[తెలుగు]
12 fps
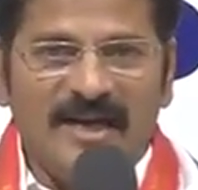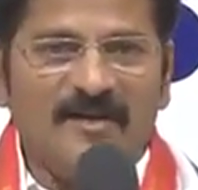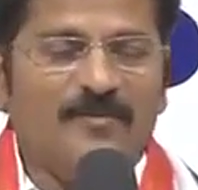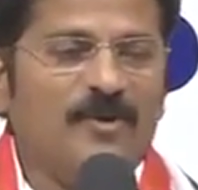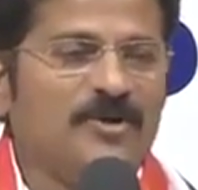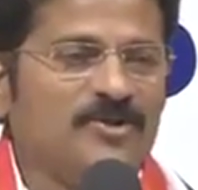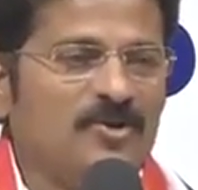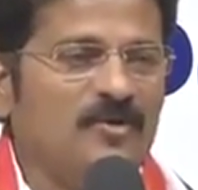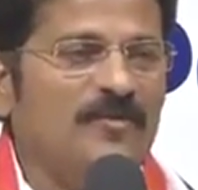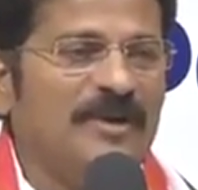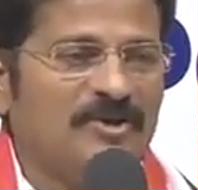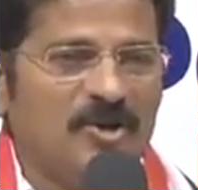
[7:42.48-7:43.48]
ఎయిర్పోర్ట్కు
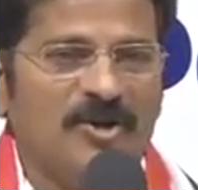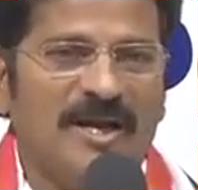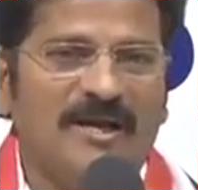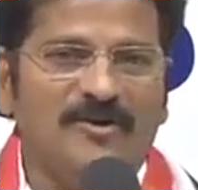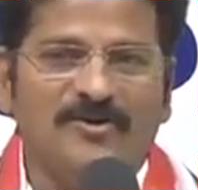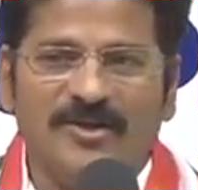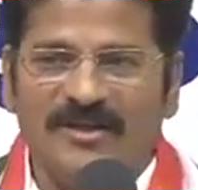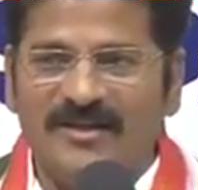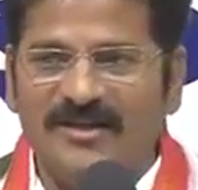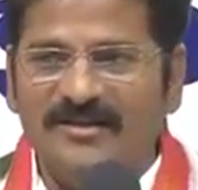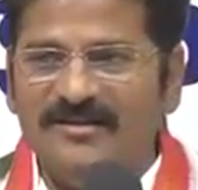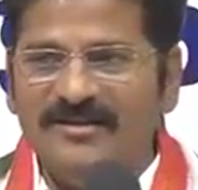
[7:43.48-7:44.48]
మెట్రో రైలు
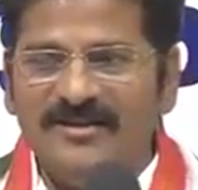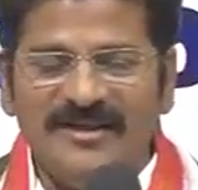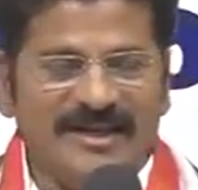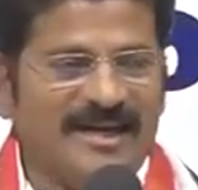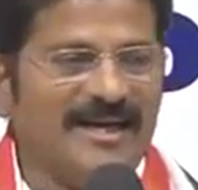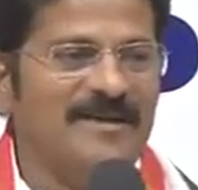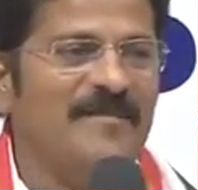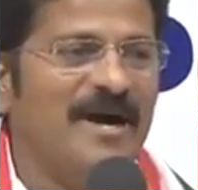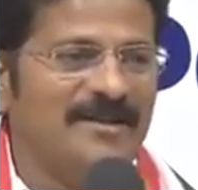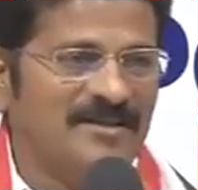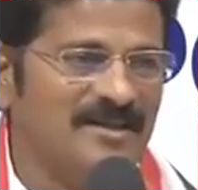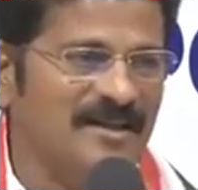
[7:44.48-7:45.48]
ఉంటుంది ఇక్కడ
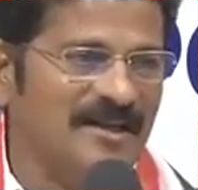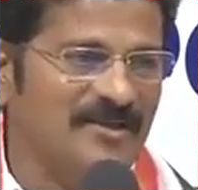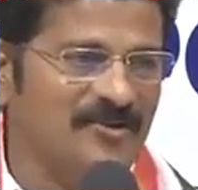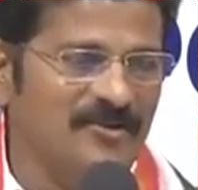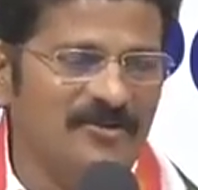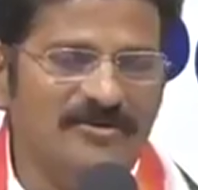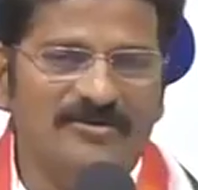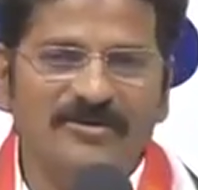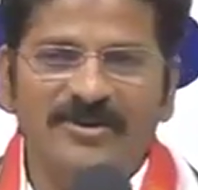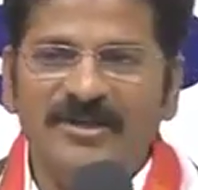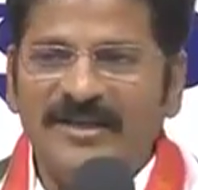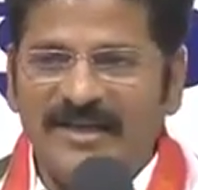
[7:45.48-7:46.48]
మాత్రం లేదు
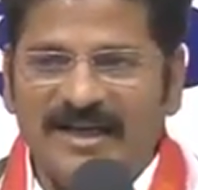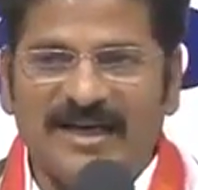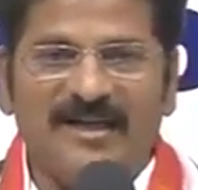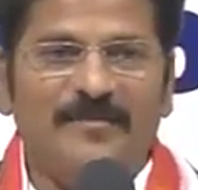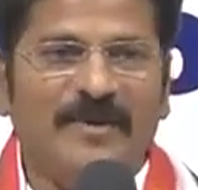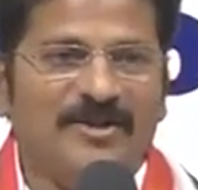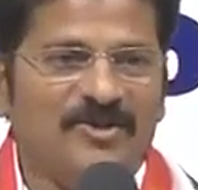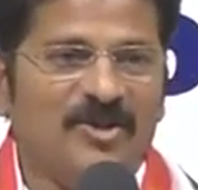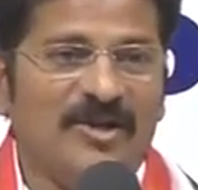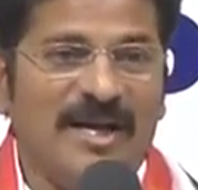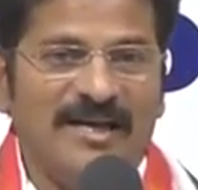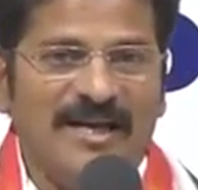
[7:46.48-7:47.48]
ఇక్కడ మెట్రో
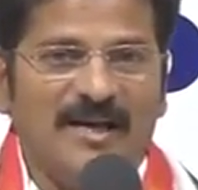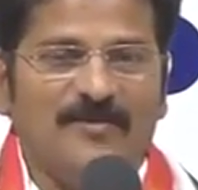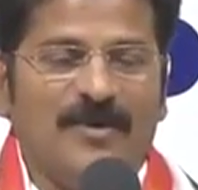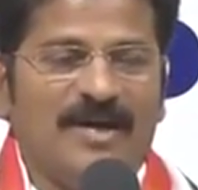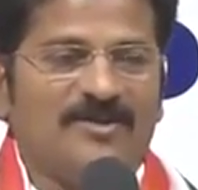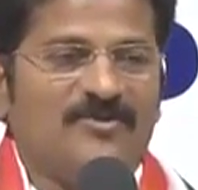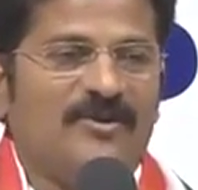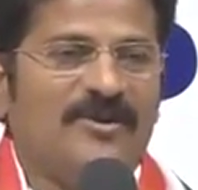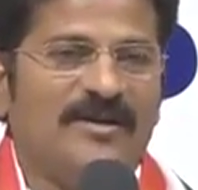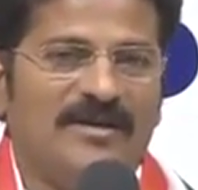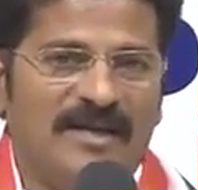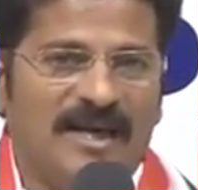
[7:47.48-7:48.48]
రైలు ఎయిర్పోర్ట్
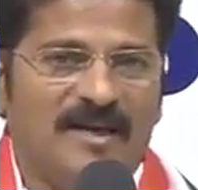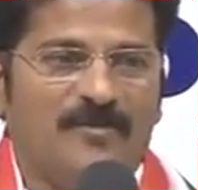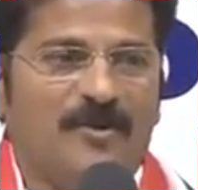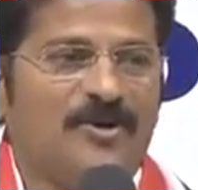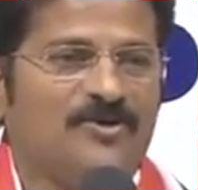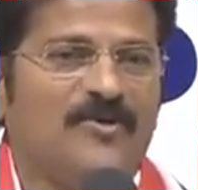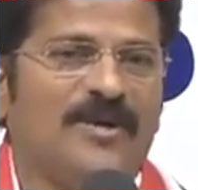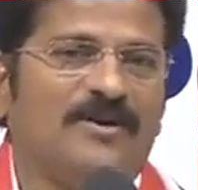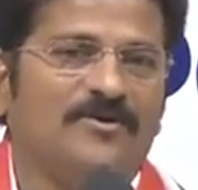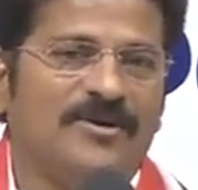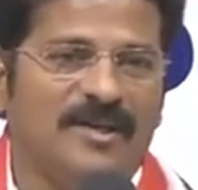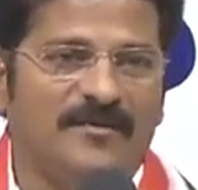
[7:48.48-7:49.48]
ఎయిర్పోర్ట్
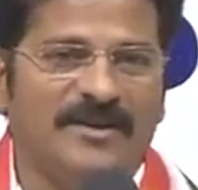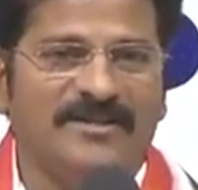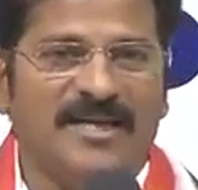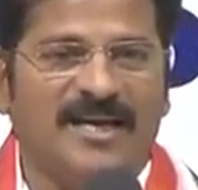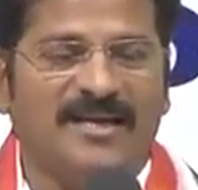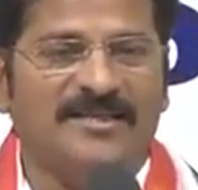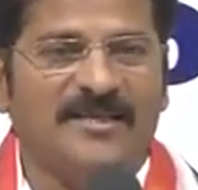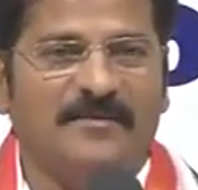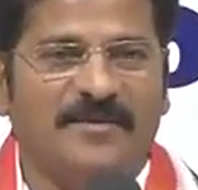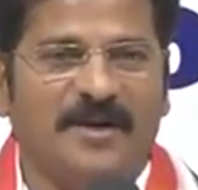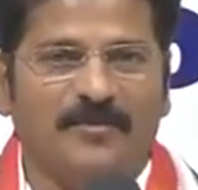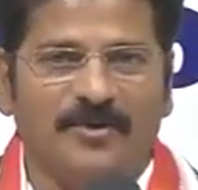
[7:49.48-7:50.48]
వరకు నిర్మించాలని
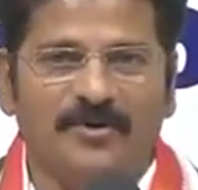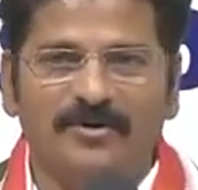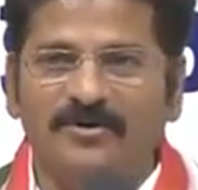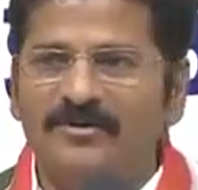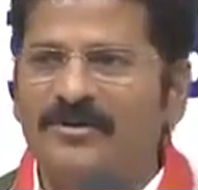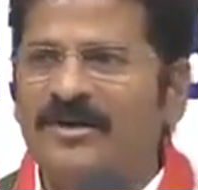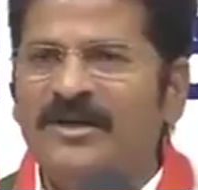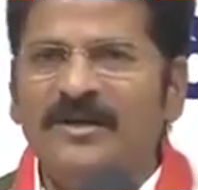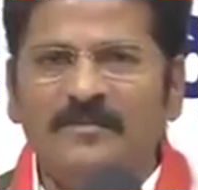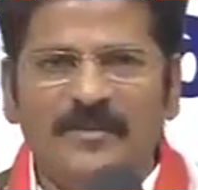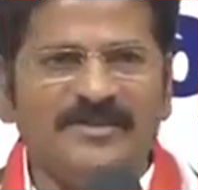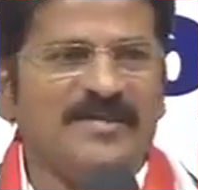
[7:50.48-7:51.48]
చెప్పినప్పుడు
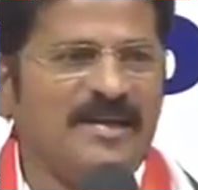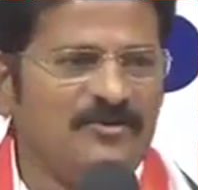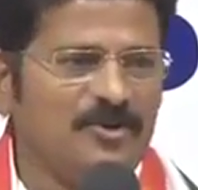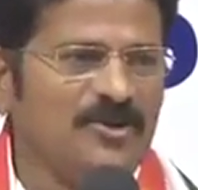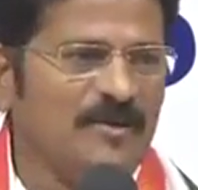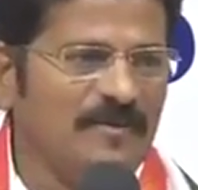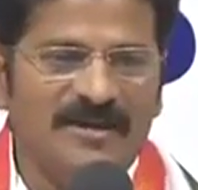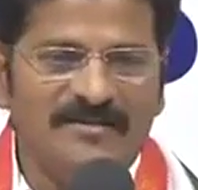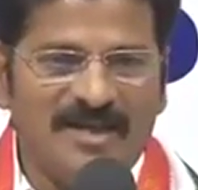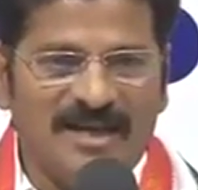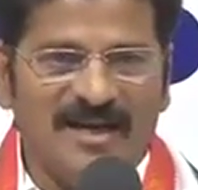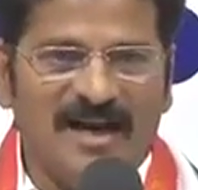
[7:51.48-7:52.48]
మేము సంతోషపడ
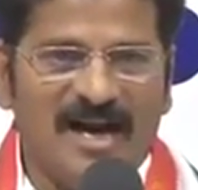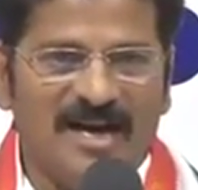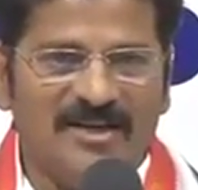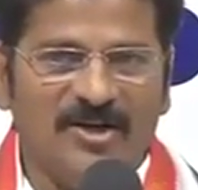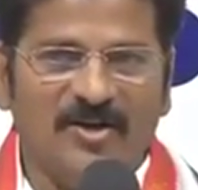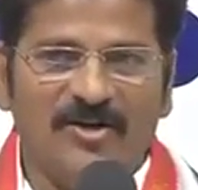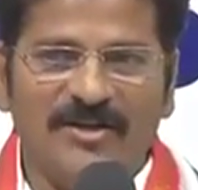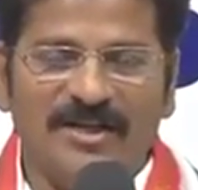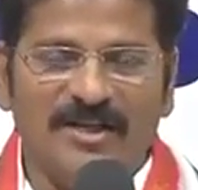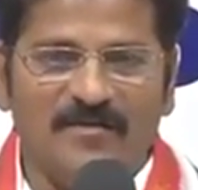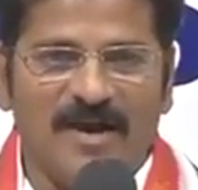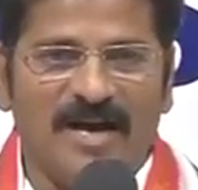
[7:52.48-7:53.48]
తెలంగాణలో
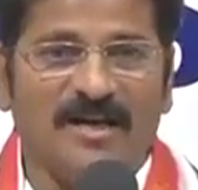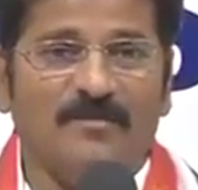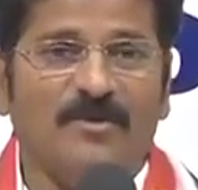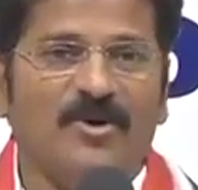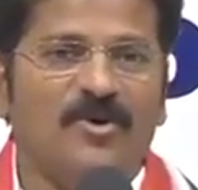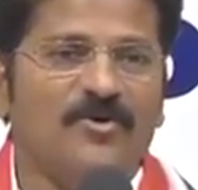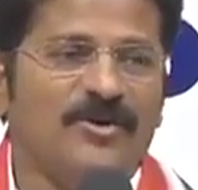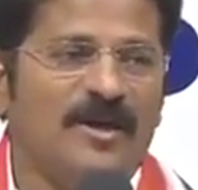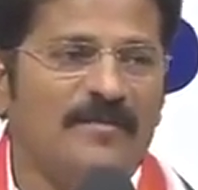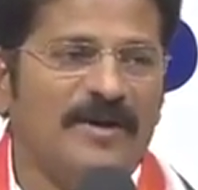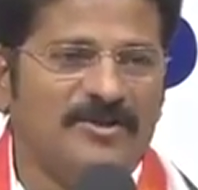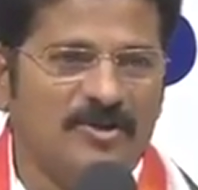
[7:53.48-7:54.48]
నిర్మాణంలో ఉన్న
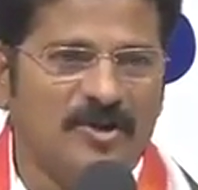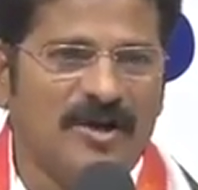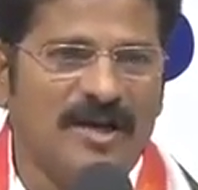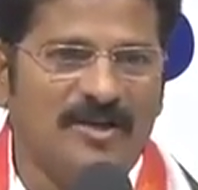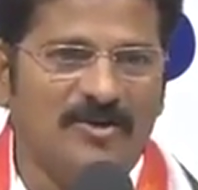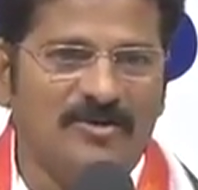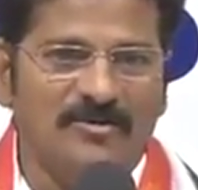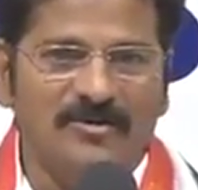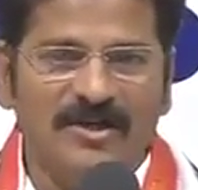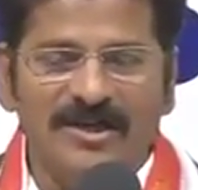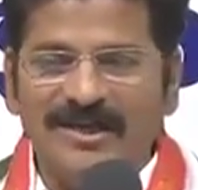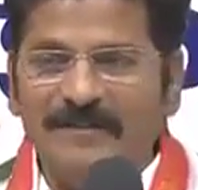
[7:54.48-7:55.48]
మెట్రో రైలు
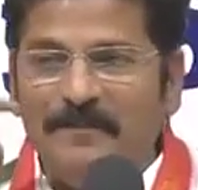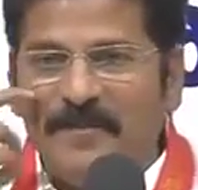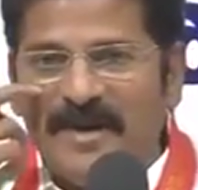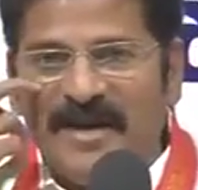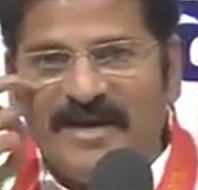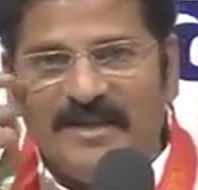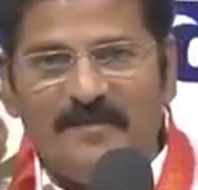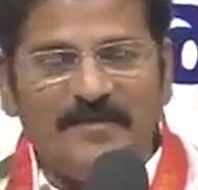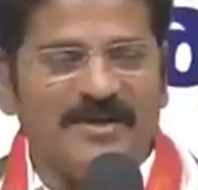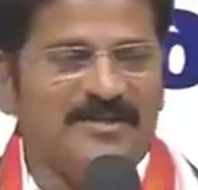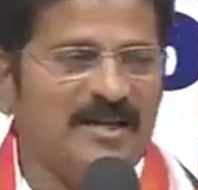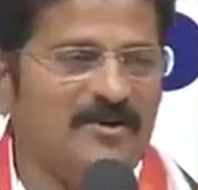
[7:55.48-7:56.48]
పేద
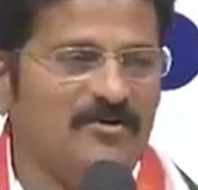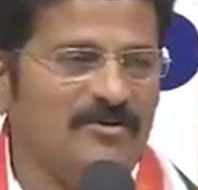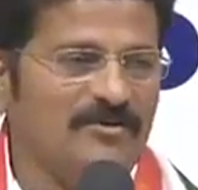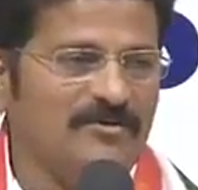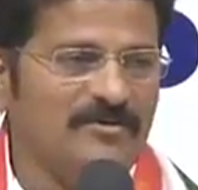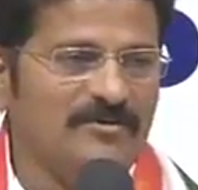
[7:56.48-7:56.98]
ప్రజలకు